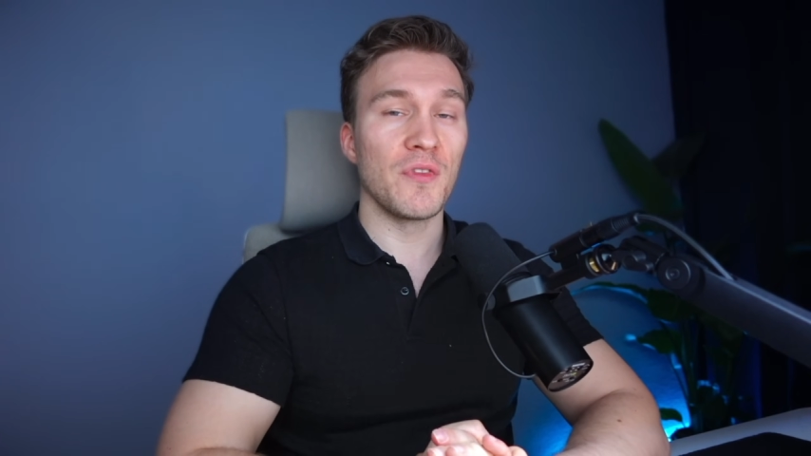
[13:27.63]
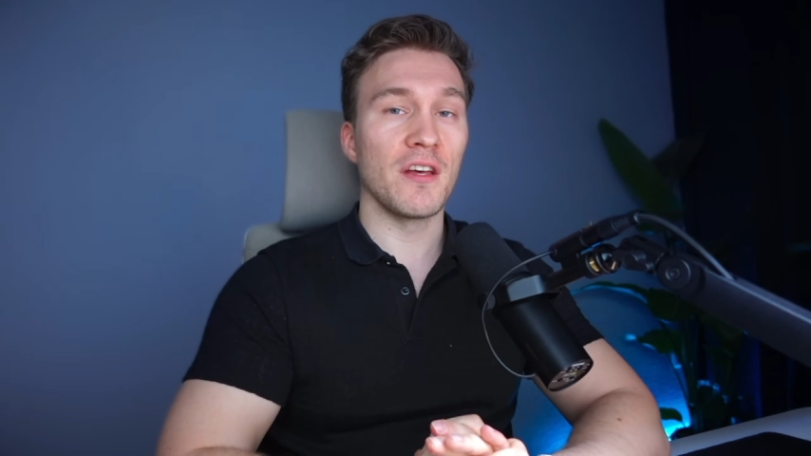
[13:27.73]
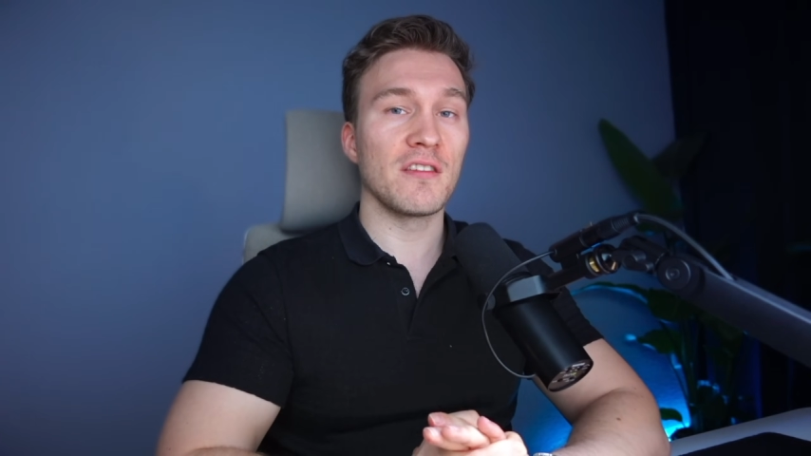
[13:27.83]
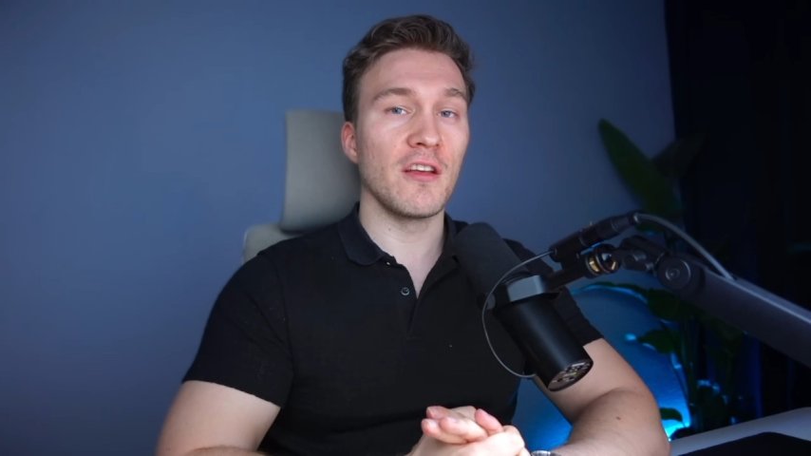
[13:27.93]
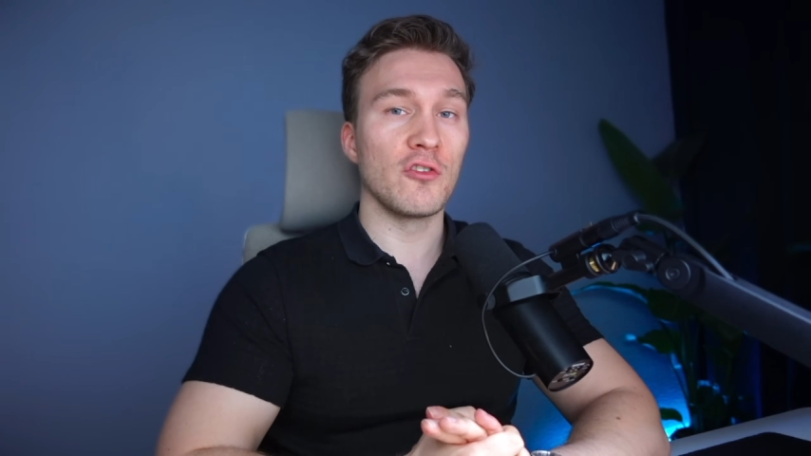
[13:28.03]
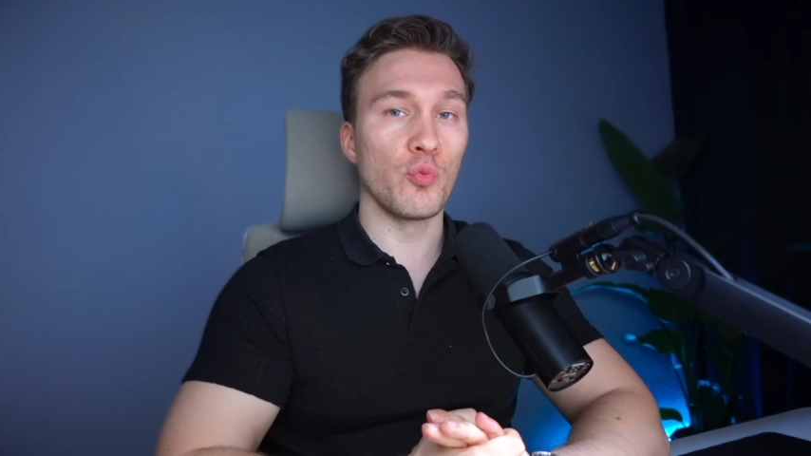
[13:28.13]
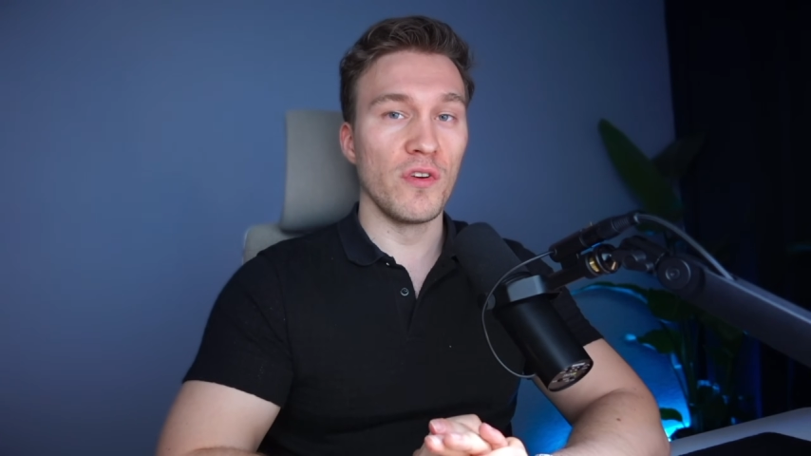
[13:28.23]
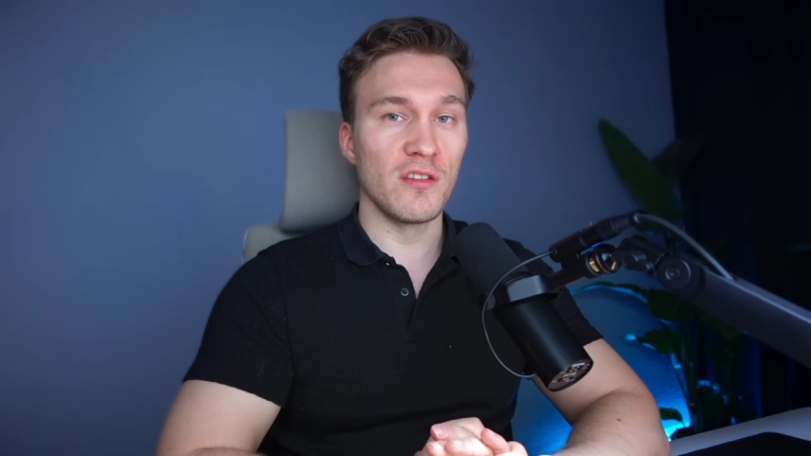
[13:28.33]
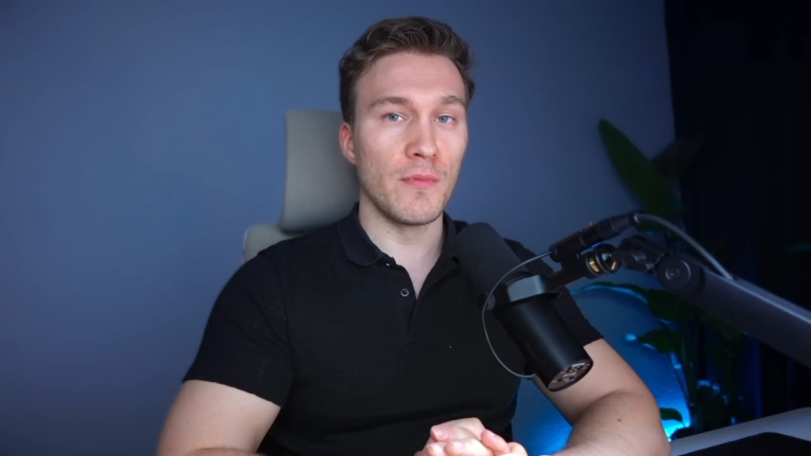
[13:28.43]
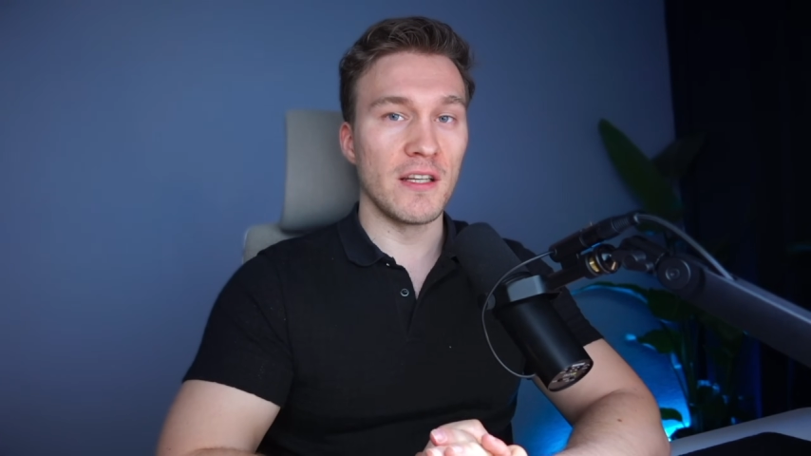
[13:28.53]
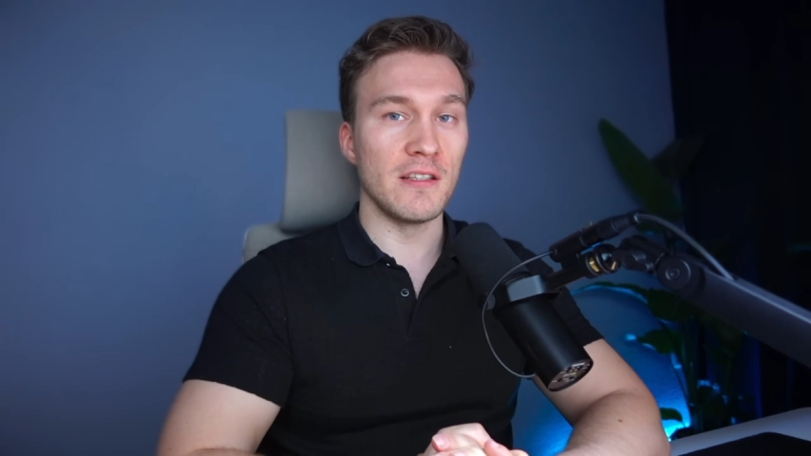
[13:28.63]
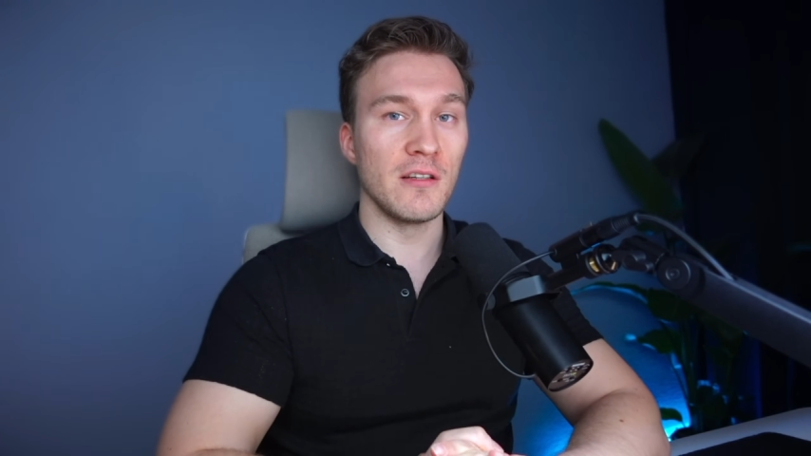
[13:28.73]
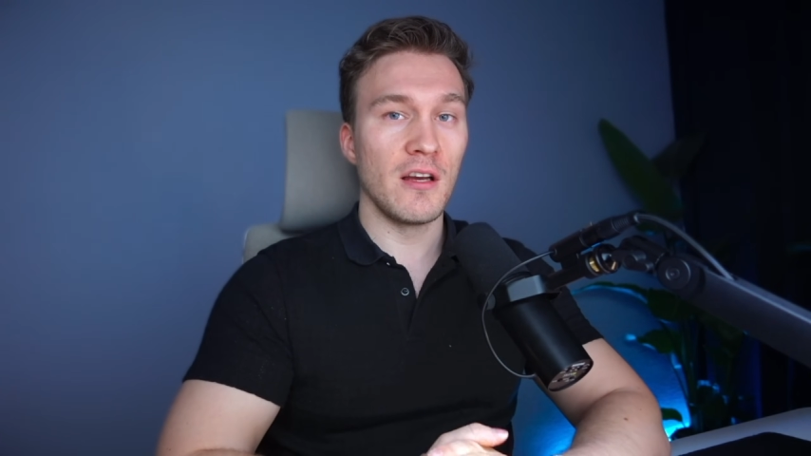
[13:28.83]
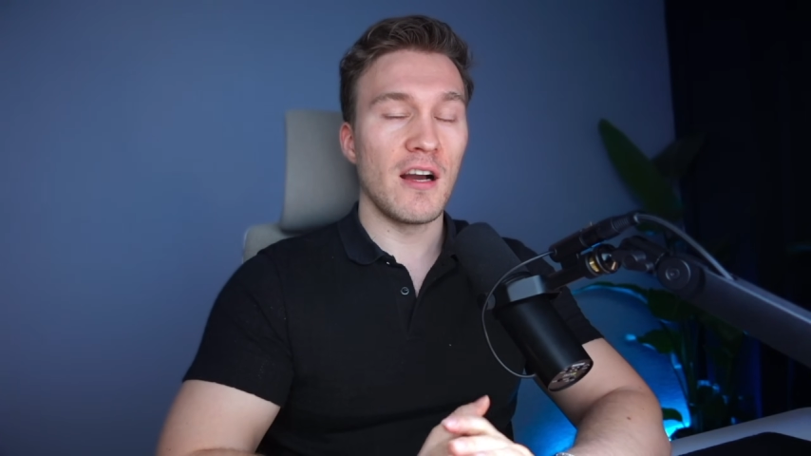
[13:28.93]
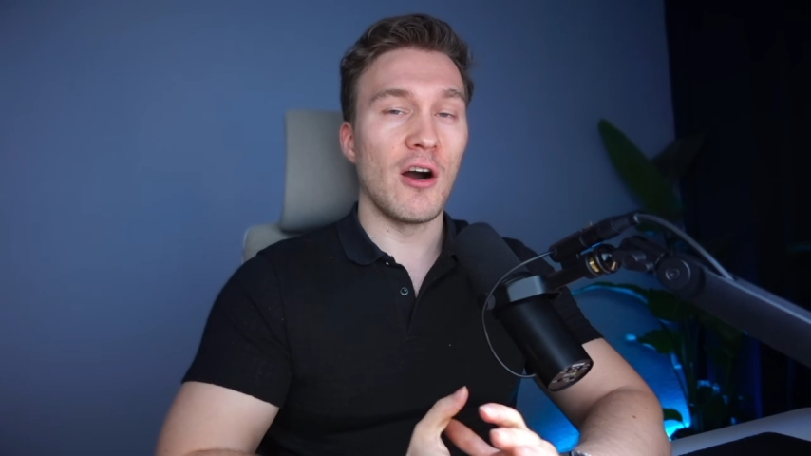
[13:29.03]
dass Swiss Money,
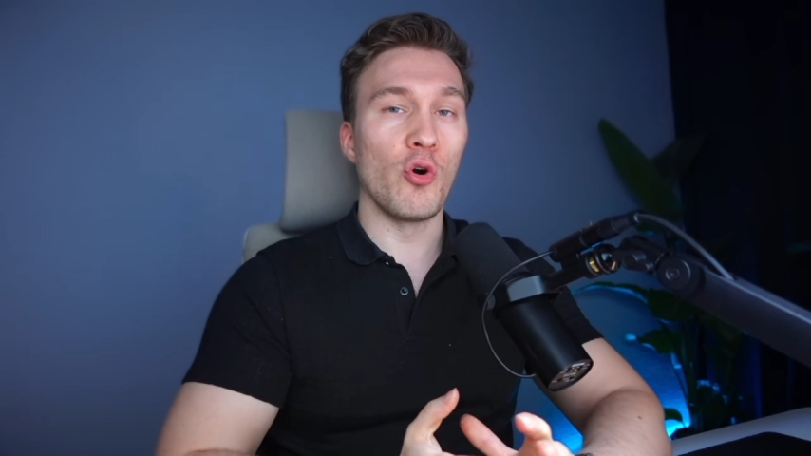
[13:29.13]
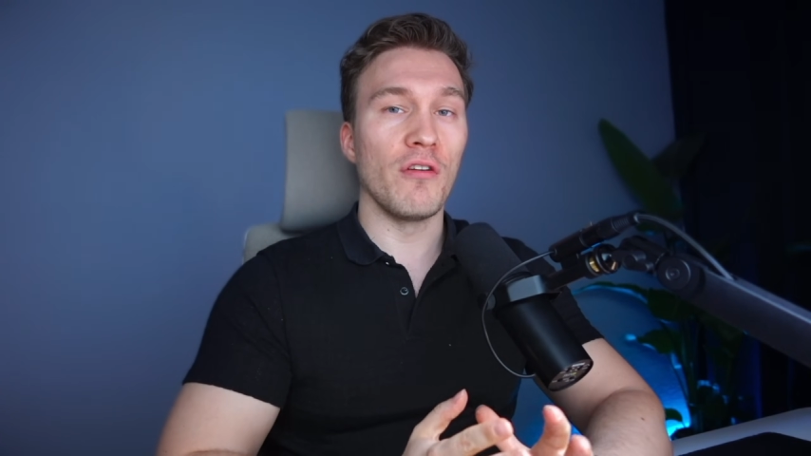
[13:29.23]
auch